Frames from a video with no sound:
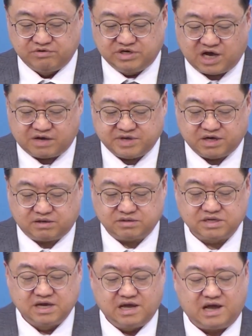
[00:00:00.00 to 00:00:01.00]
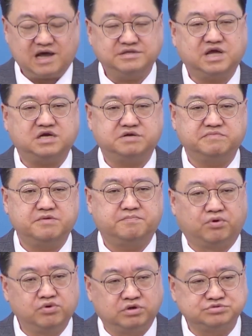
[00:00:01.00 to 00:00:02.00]
왜냐하면 하나님이
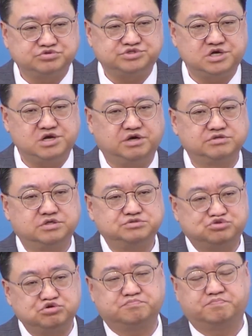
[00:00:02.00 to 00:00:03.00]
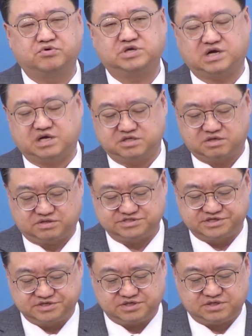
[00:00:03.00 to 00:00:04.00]
보여주시려는 축복이라는
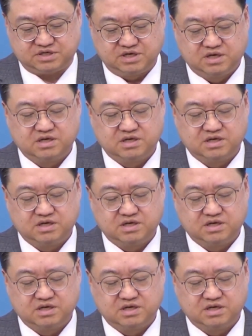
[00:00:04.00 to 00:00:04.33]
것은